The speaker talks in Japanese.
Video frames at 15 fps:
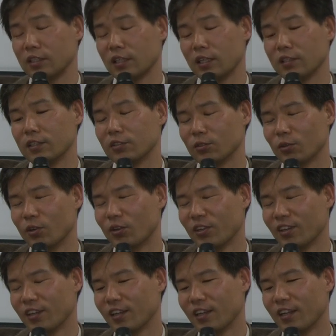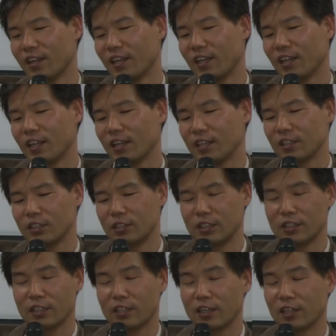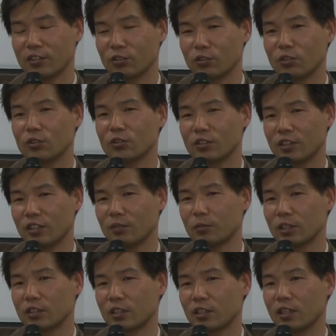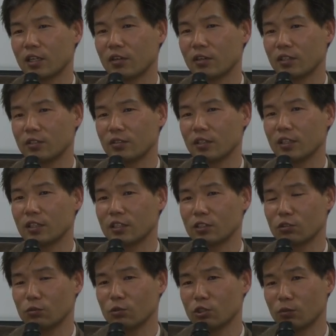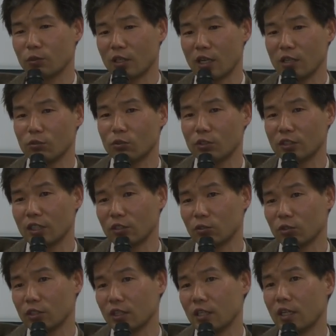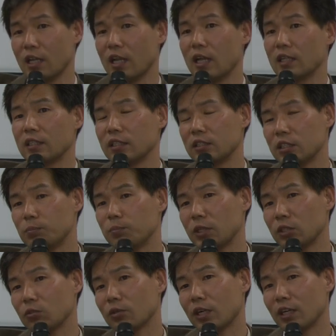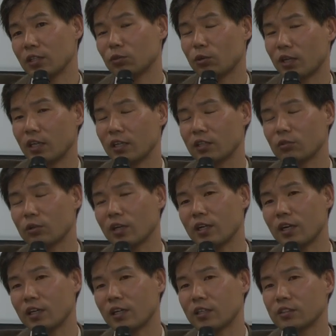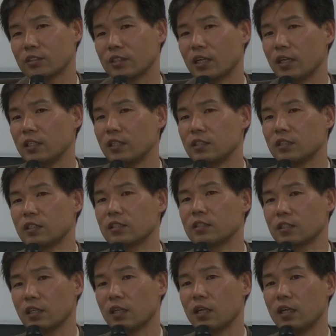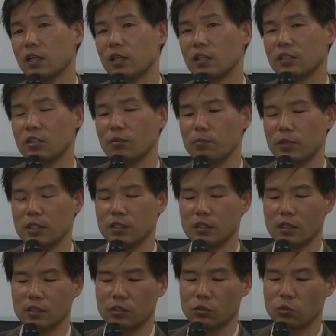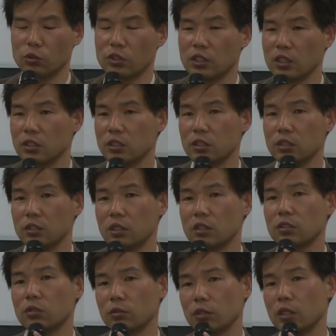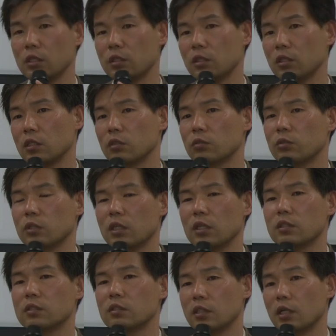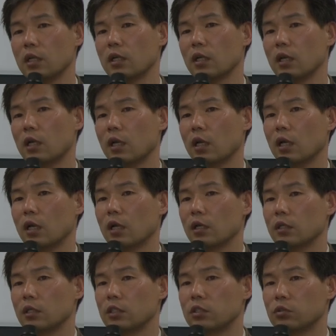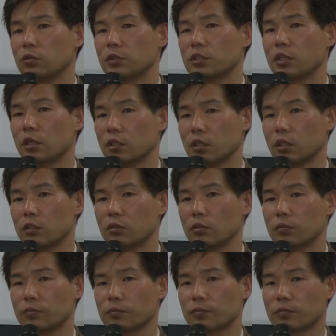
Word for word: 何でしょう、人間環境によって全く変わるわけです。そもそも韓国、北朝鮮ってジッパ人柄に捉えられるはずないんですが、でもみんな朝鮮人ですよねっていうフレーズで一緒にされていく